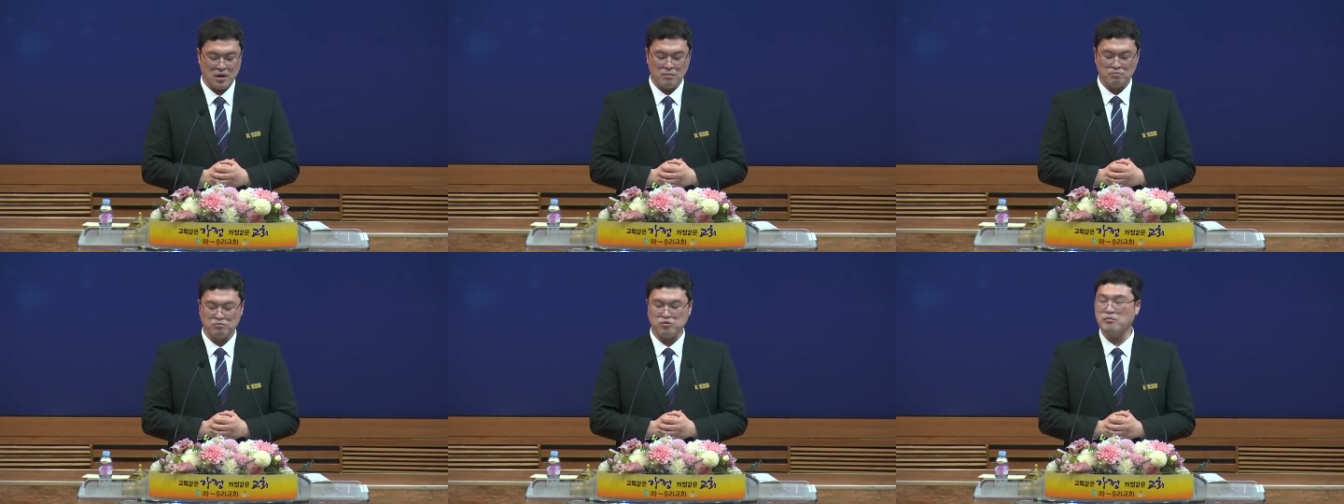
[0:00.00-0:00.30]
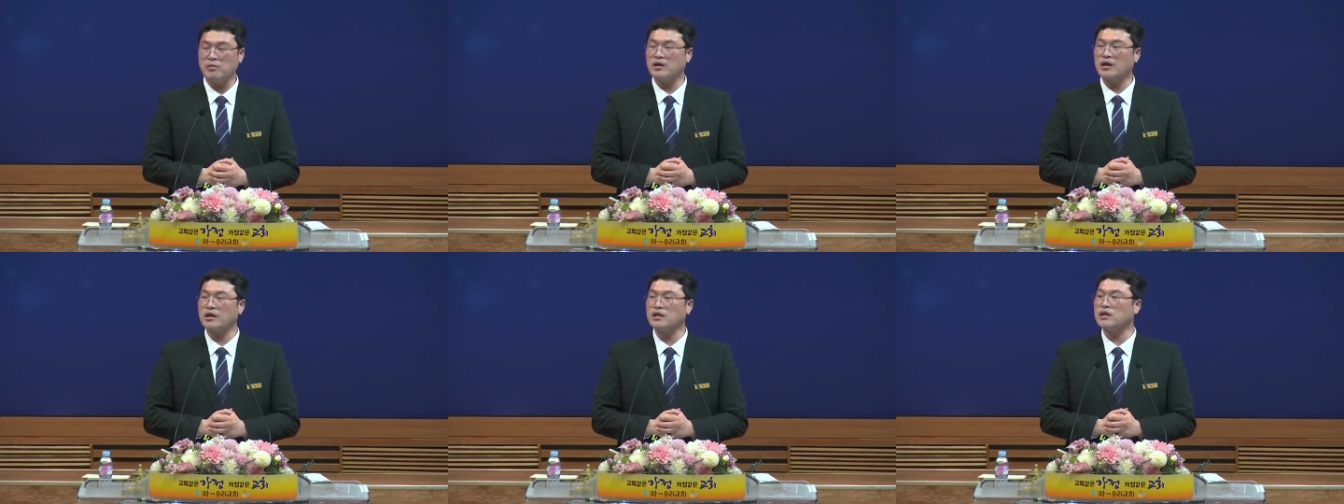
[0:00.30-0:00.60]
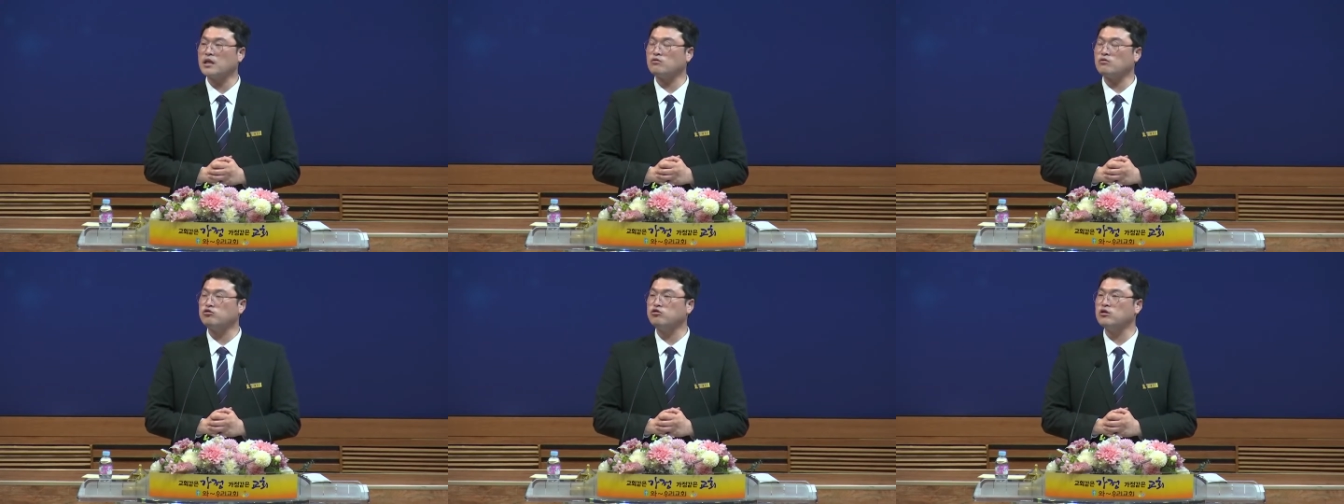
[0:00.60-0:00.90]
뿐만
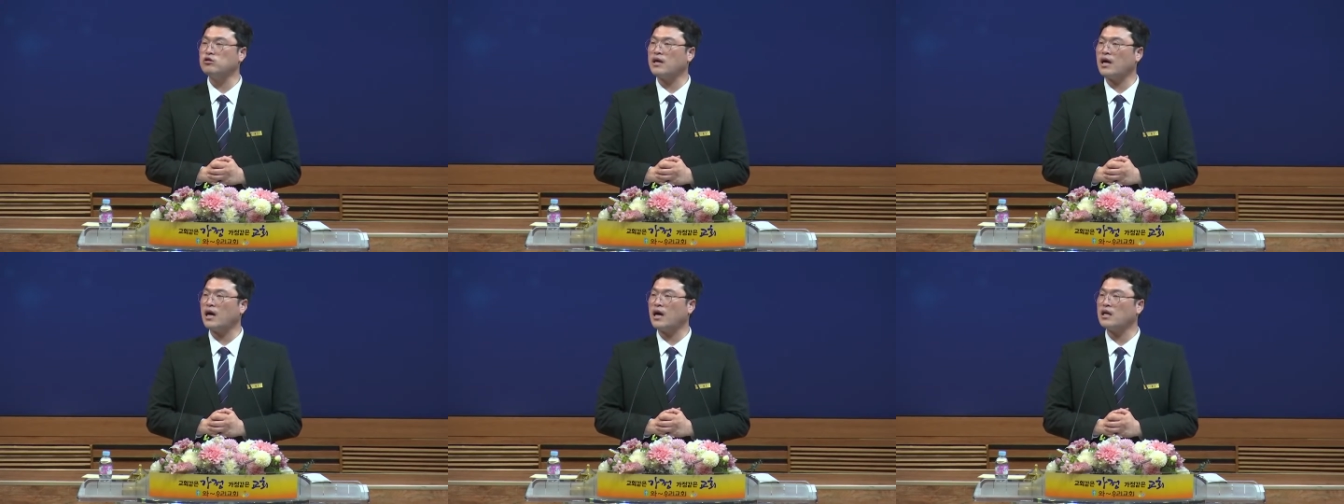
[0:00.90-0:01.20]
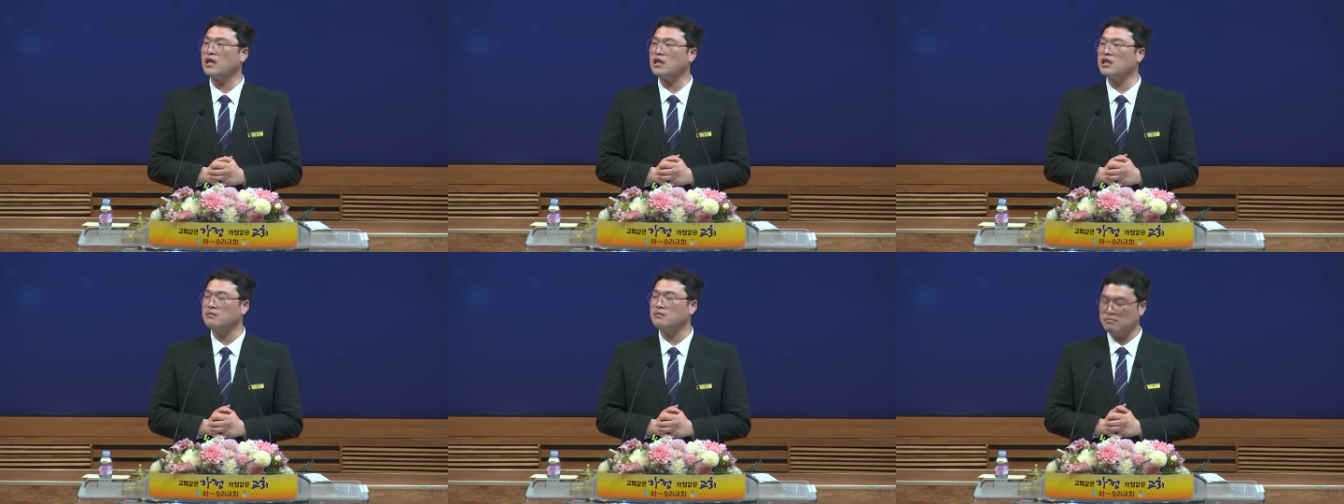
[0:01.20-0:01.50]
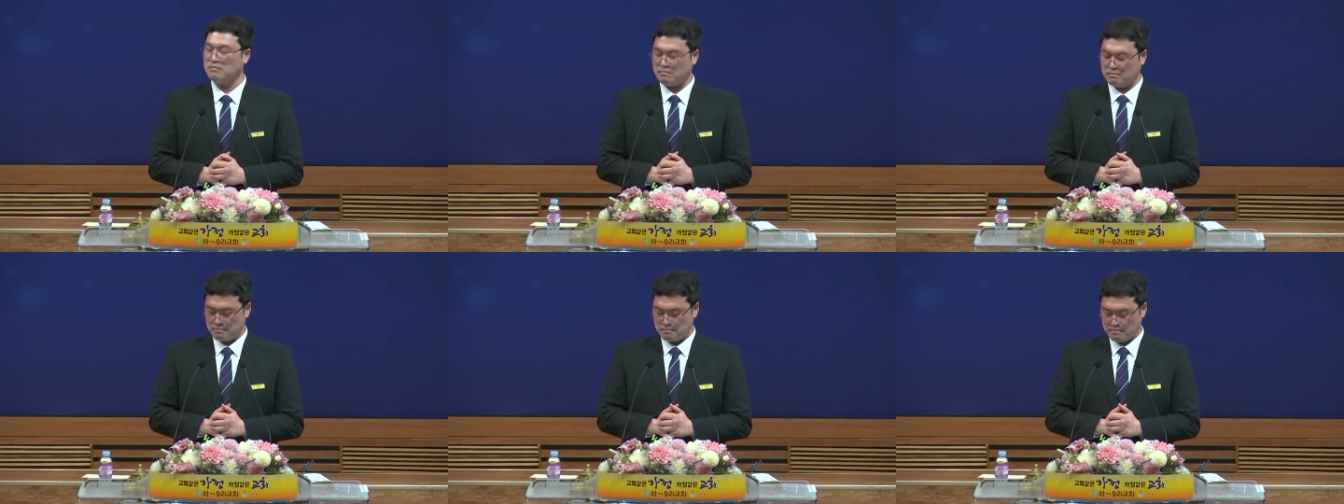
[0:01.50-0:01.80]
아니라 둘 다 하나님
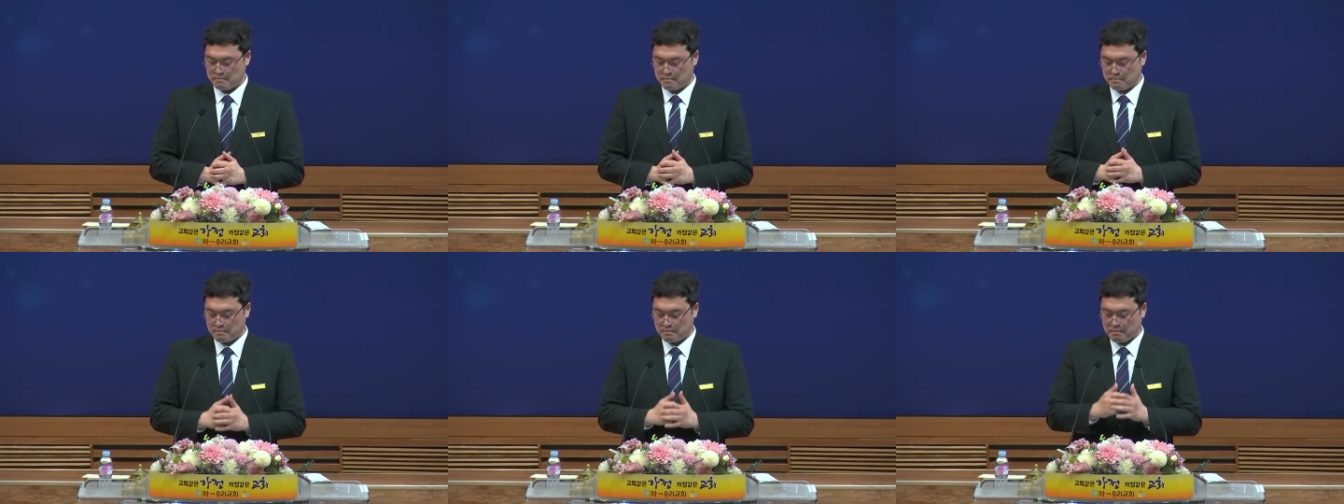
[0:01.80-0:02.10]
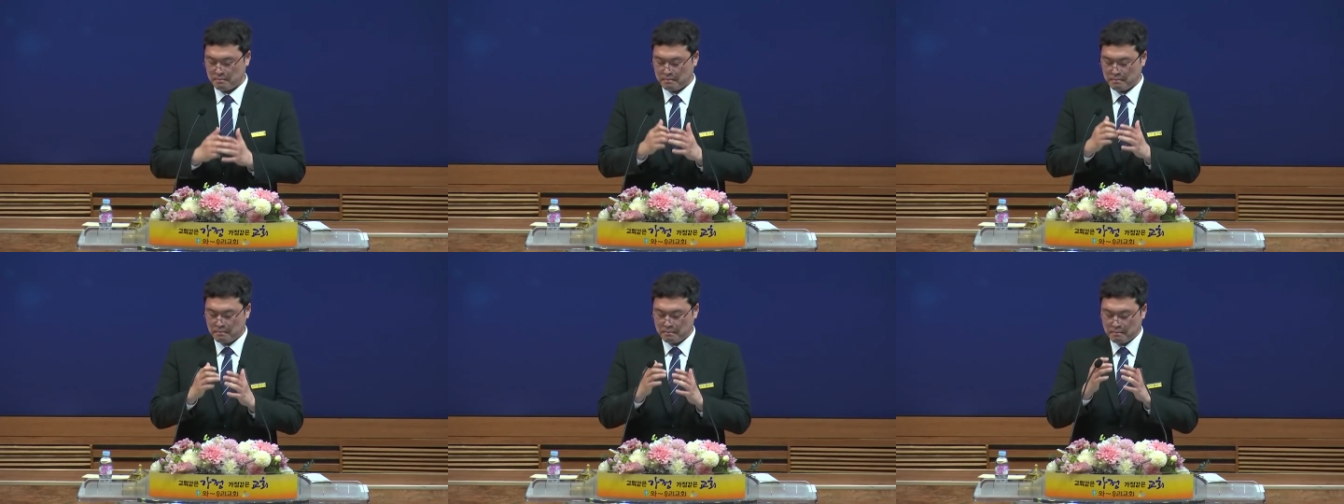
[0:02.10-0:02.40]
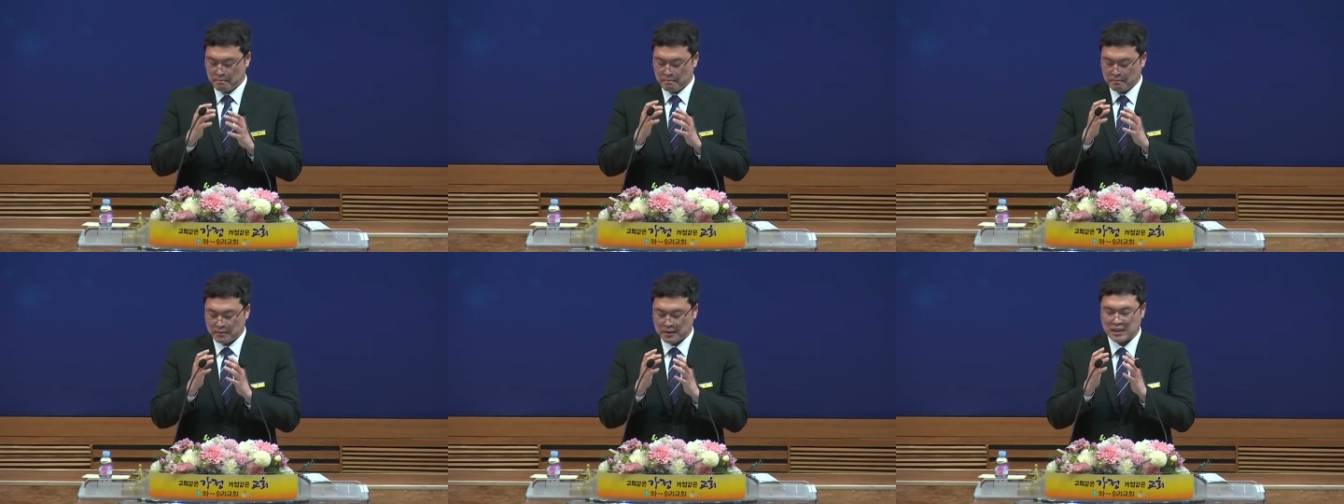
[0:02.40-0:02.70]

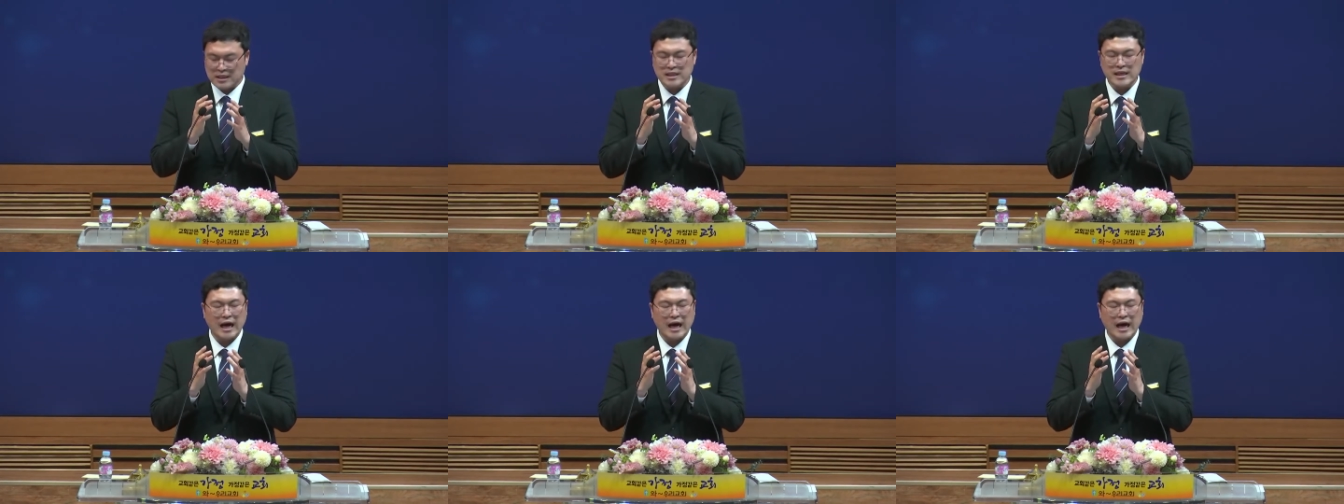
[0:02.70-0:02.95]
그